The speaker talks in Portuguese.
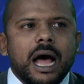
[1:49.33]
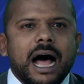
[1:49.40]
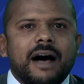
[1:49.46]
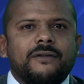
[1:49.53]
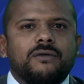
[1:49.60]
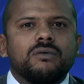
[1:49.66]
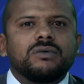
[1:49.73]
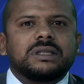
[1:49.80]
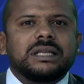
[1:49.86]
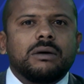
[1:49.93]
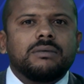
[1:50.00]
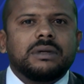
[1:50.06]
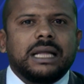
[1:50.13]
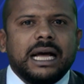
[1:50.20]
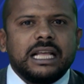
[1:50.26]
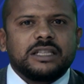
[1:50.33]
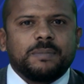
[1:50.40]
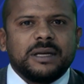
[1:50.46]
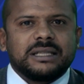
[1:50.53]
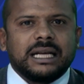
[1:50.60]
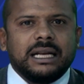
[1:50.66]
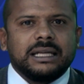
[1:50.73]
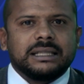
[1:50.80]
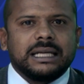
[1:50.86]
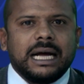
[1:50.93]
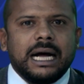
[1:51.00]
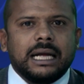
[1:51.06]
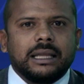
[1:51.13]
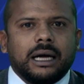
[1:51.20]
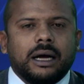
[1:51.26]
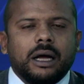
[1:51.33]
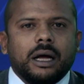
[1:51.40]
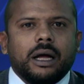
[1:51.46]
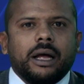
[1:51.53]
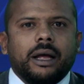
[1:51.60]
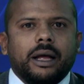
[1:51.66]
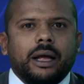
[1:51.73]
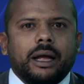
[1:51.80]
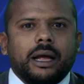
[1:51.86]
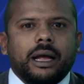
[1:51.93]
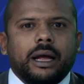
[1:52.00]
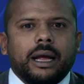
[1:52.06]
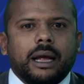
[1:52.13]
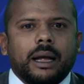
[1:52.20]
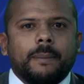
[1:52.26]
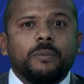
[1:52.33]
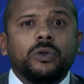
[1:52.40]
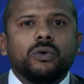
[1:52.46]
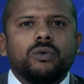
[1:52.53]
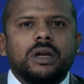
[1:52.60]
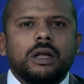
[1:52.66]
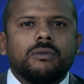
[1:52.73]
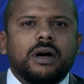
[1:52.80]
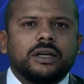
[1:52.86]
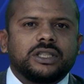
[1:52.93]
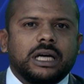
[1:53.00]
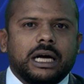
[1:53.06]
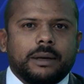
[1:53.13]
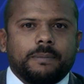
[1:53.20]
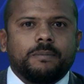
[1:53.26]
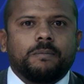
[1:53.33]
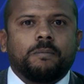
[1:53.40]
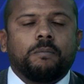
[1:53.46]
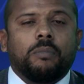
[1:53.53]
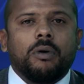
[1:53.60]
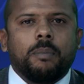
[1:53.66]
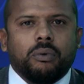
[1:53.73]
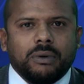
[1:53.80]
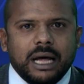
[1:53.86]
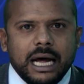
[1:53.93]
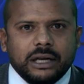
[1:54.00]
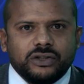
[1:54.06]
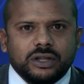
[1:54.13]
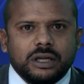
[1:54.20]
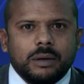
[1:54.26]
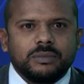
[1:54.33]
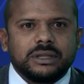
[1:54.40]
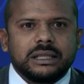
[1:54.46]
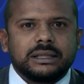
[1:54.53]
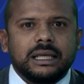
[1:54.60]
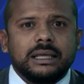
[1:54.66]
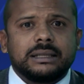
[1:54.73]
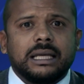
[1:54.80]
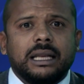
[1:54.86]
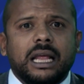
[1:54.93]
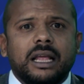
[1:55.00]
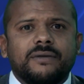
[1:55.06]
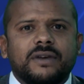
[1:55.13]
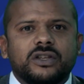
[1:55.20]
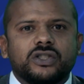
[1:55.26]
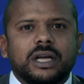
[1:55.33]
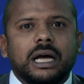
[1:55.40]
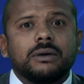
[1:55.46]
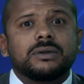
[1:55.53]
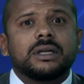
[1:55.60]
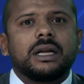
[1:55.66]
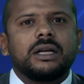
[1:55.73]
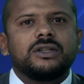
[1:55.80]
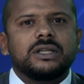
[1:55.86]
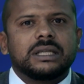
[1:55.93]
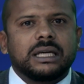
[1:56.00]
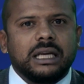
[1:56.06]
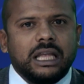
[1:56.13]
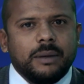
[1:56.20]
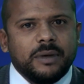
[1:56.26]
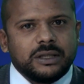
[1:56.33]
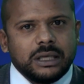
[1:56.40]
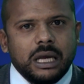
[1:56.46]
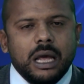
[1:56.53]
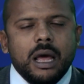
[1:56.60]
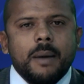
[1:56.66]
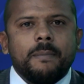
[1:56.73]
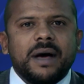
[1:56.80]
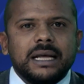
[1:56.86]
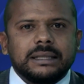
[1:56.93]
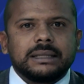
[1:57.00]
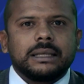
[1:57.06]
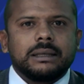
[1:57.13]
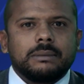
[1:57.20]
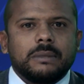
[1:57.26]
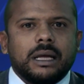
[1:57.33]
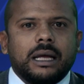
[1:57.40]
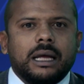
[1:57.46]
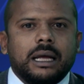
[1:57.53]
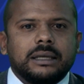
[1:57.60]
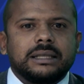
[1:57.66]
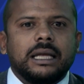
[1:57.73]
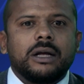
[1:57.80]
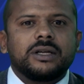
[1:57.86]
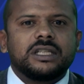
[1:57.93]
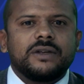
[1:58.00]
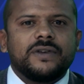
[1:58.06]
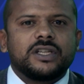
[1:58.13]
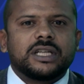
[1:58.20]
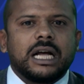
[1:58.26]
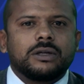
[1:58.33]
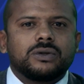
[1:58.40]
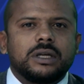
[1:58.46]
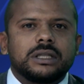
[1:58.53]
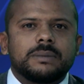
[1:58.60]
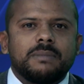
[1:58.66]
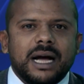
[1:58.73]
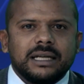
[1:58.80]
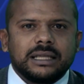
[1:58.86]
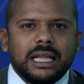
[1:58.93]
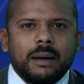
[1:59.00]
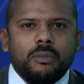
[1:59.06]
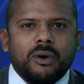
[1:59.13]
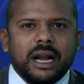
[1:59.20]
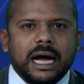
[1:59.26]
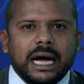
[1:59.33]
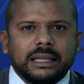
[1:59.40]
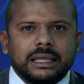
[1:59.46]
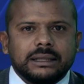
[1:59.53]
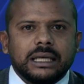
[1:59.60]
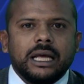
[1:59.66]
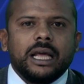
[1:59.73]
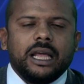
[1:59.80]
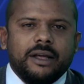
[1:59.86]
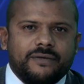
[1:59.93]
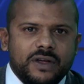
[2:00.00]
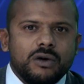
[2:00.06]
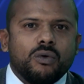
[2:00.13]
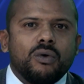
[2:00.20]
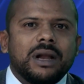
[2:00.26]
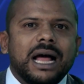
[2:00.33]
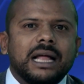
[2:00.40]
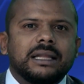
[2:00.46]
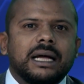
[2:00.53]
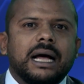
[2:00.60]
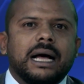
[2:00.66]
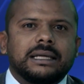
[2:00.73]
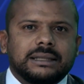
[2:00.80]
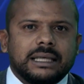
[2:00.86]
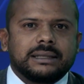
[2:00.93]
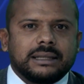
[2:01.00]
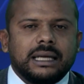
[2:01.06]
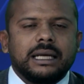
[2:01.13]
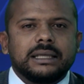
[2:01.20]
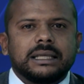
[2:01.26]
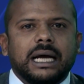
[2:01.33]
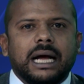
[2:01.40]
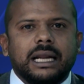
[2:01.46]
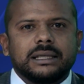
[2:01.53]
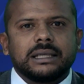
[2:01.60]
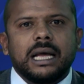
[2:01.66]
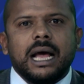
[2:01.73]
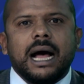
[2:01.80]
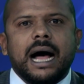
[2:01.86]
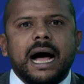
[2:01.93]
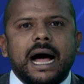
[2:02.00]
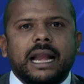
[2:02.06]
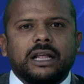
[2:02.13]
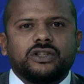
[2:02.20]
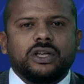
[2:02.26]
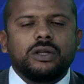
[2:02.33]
A função da especializada, é, no linguajar popular, digamos assim, seria investigar os grandes crimes. Mas é, seriam as investigações mais elaboradas e vinculada a essas três áreas: a área de